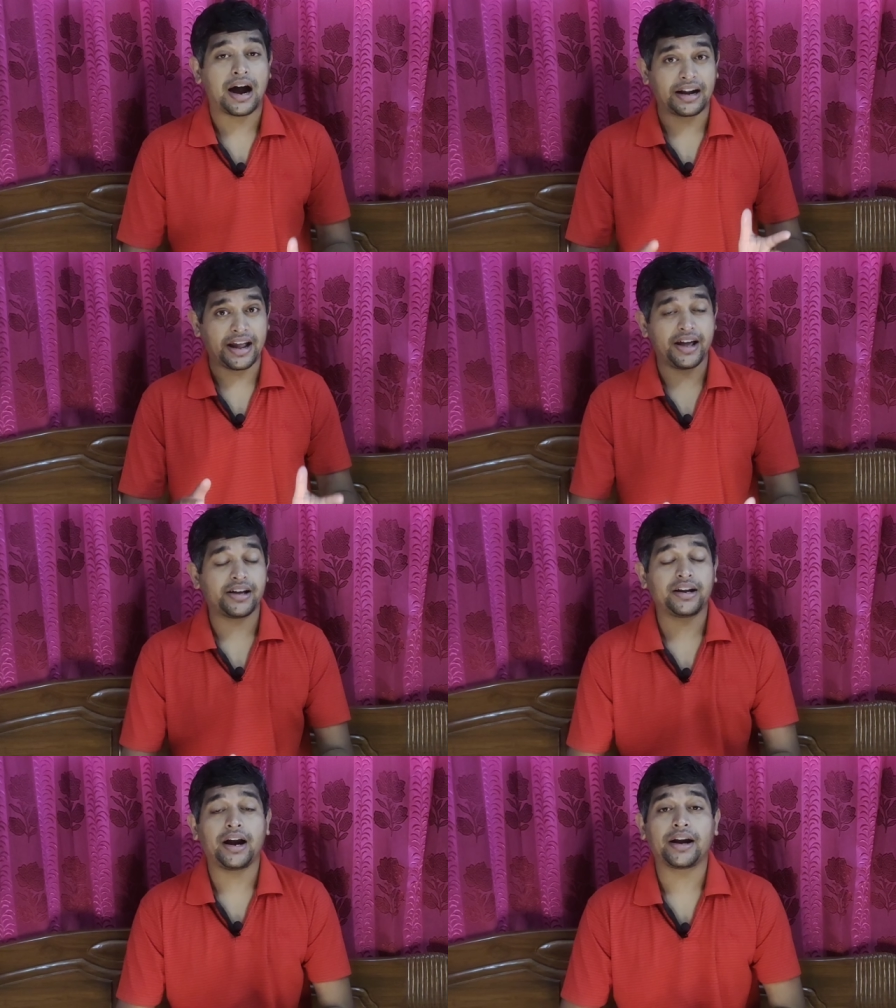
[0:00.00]
আর
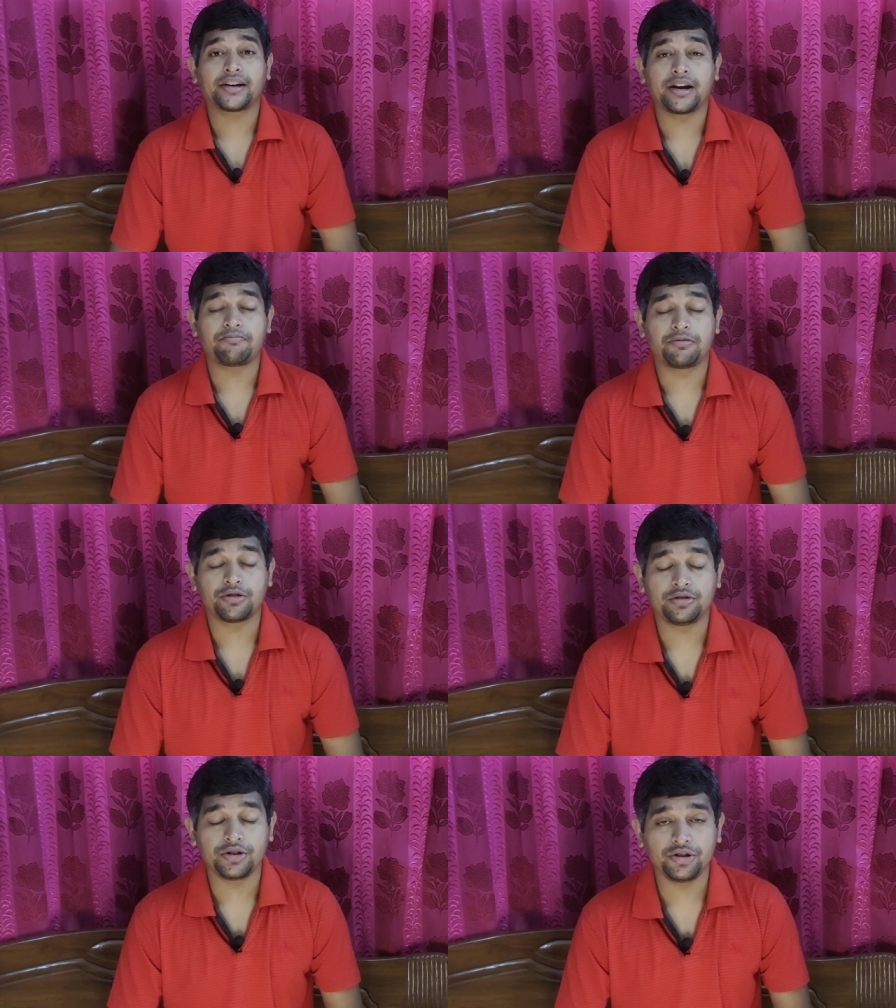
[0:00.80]
এইখানে আর একটা
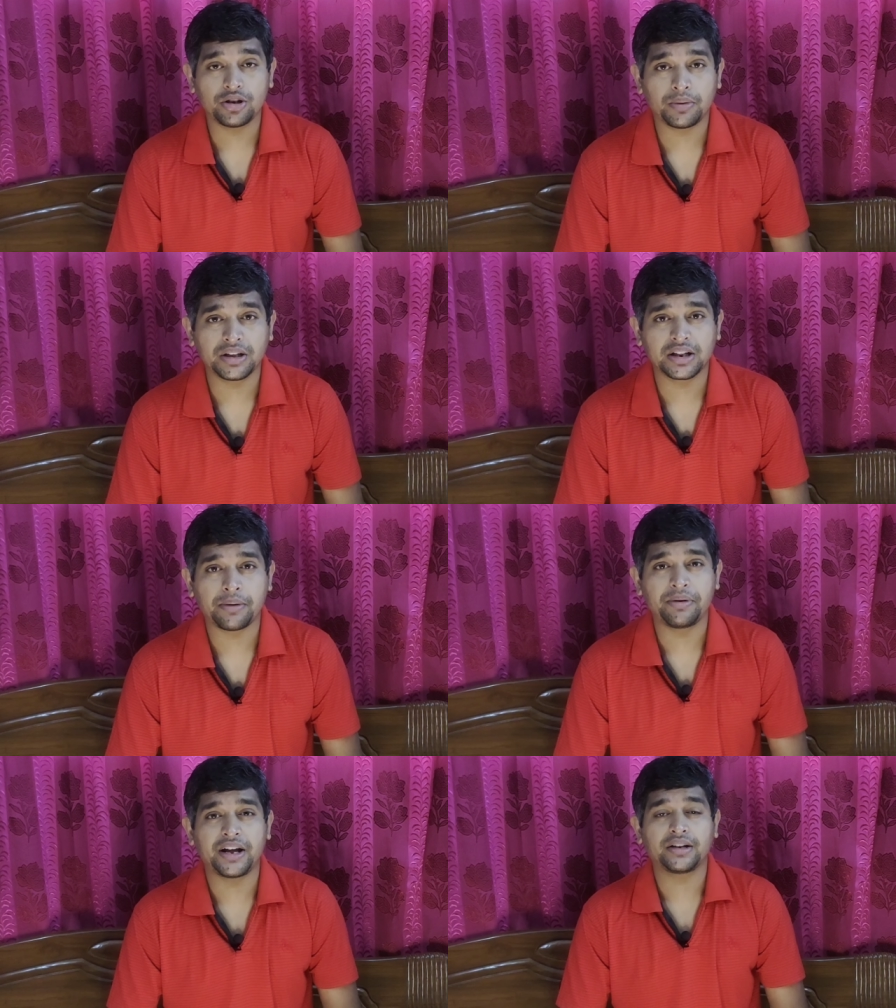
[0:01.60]
প্রশ্ন কিন্তু আমাদের
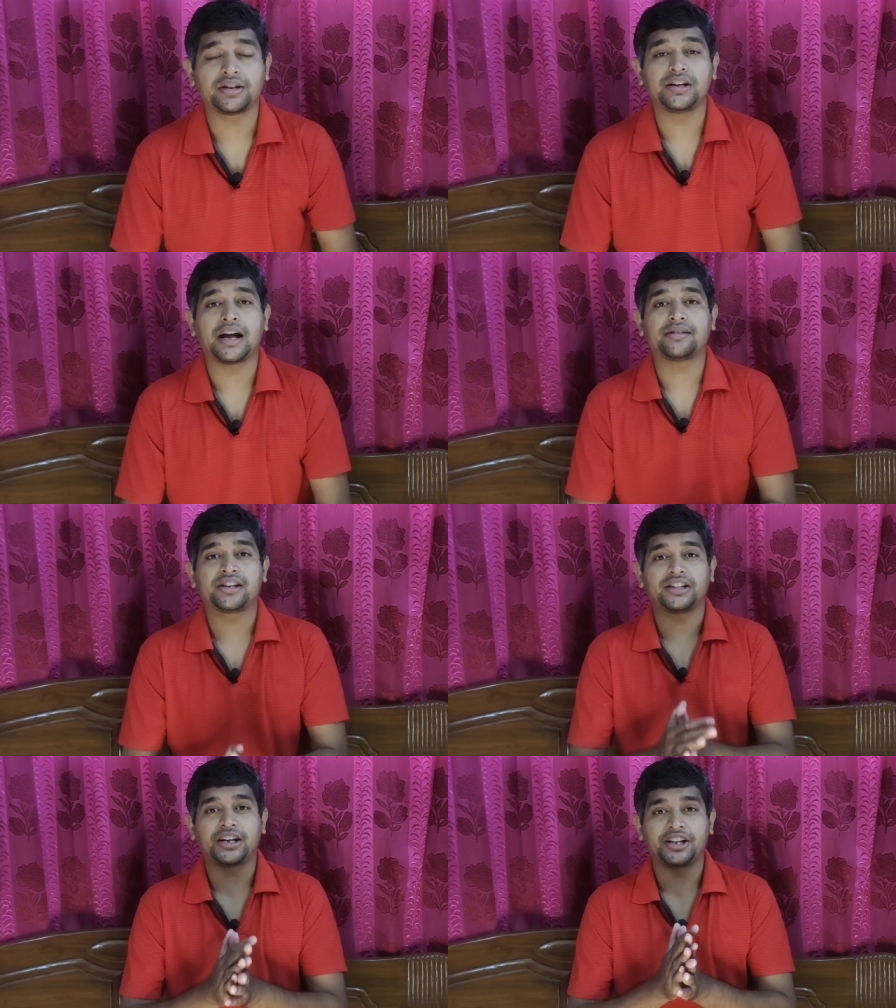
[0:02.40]
সামনে আসছে যে
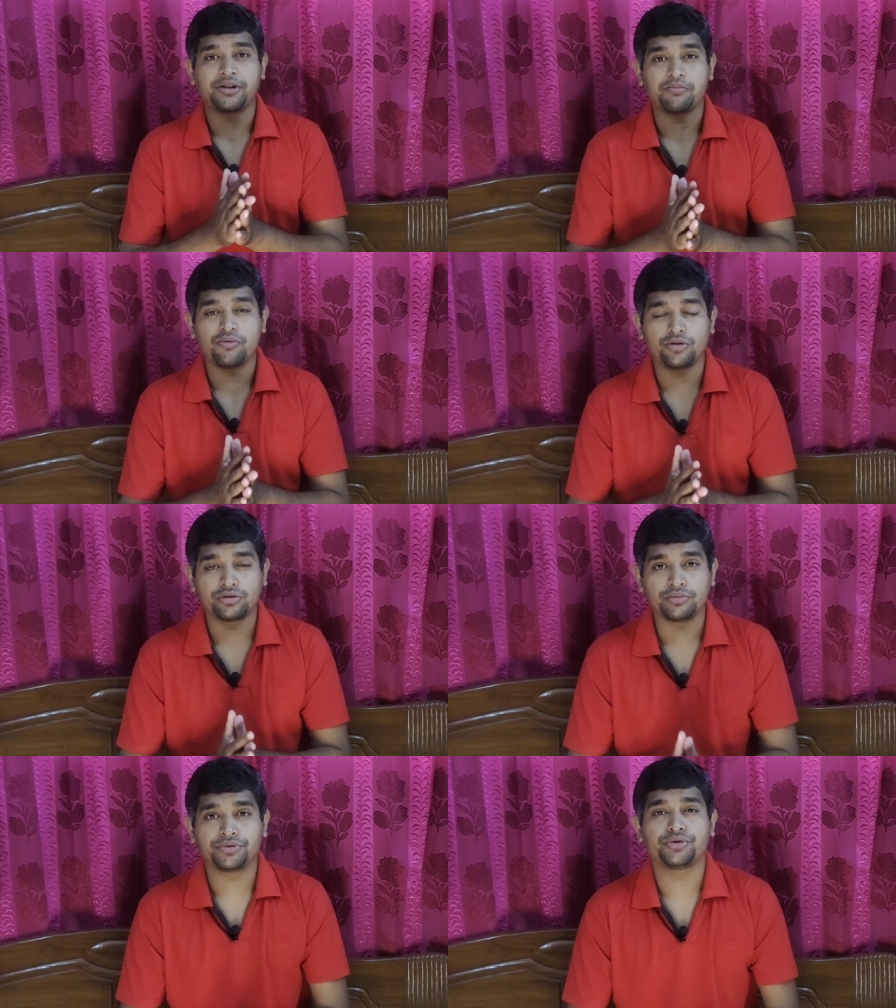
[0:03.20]
আজকে থেকে যে
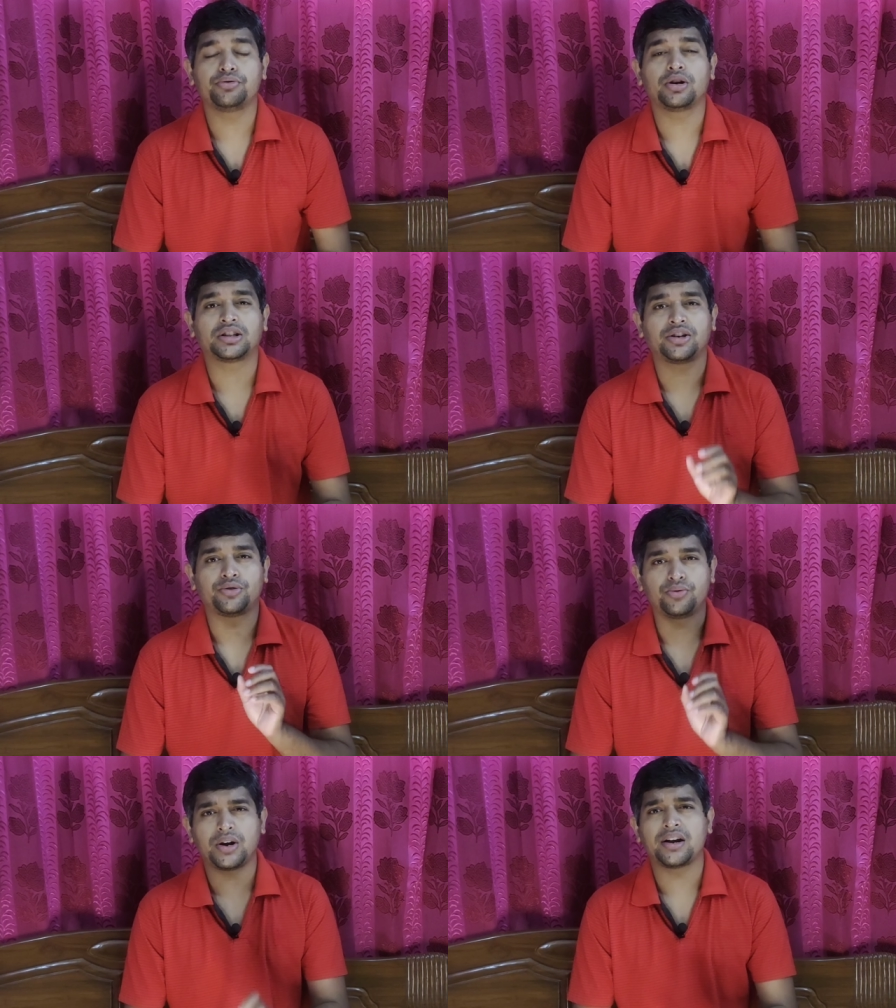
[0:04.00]
মরশুম শুরু অর্থাৎ
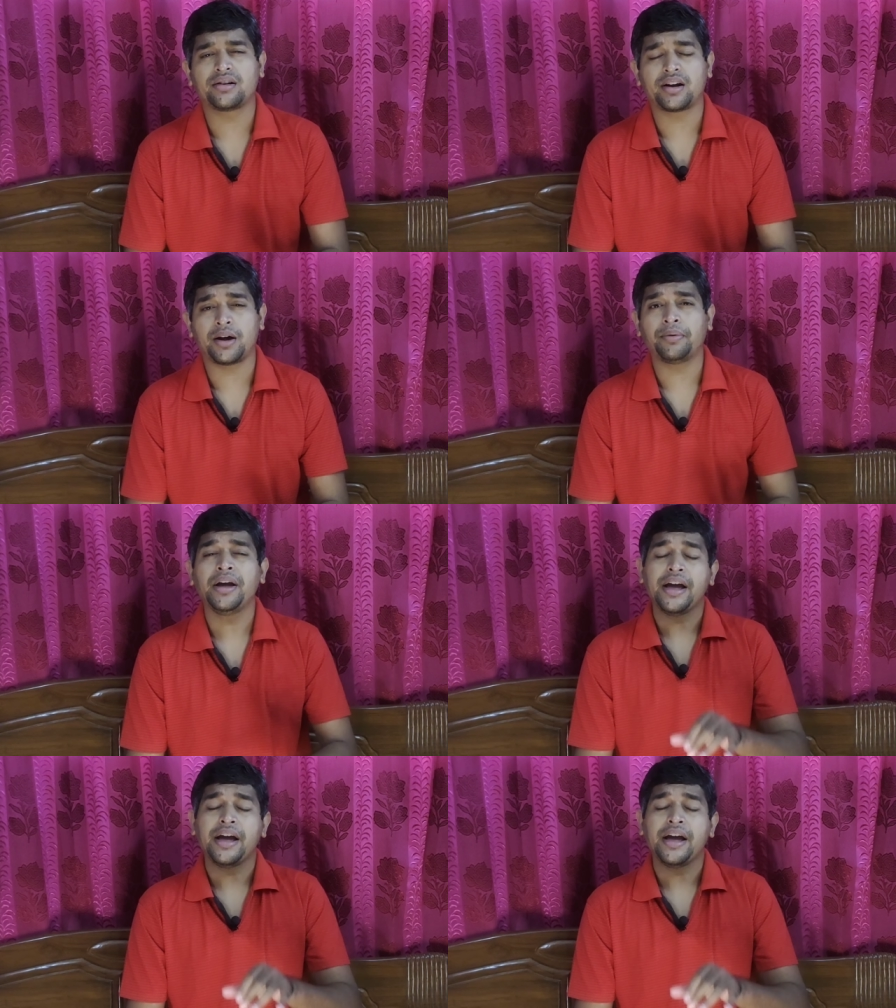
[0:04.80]
ডুরান কাপ